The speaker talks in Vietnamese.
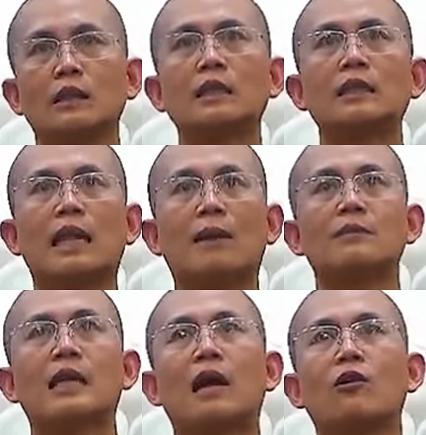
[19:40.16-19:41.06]
thì làm
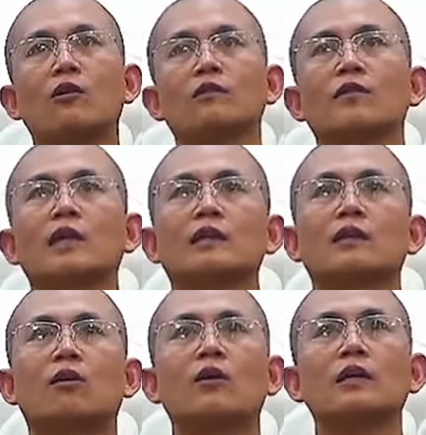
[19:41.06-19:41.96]
sao vậy
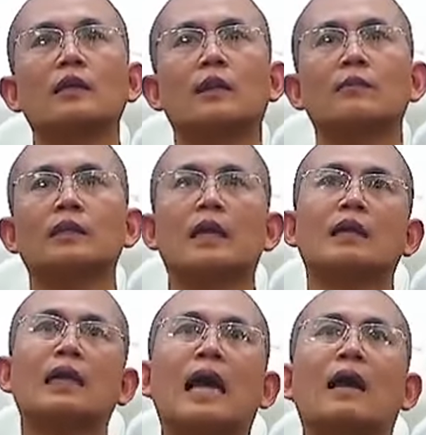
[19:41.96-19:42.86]
có nghĩa là mình
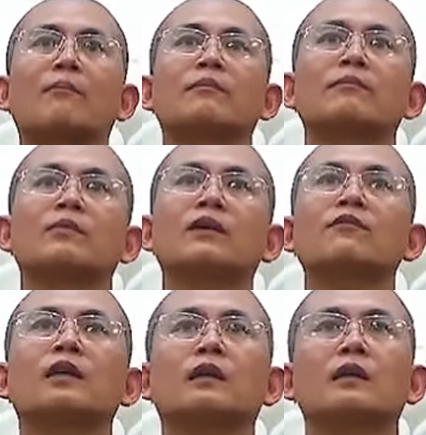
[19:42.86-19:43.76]
đang làm cái
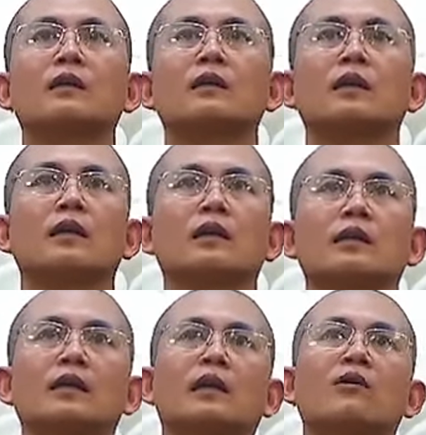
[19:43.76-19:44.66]
việc à,
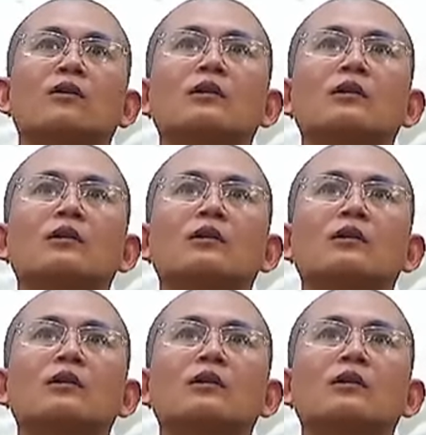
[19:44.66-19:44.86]
theo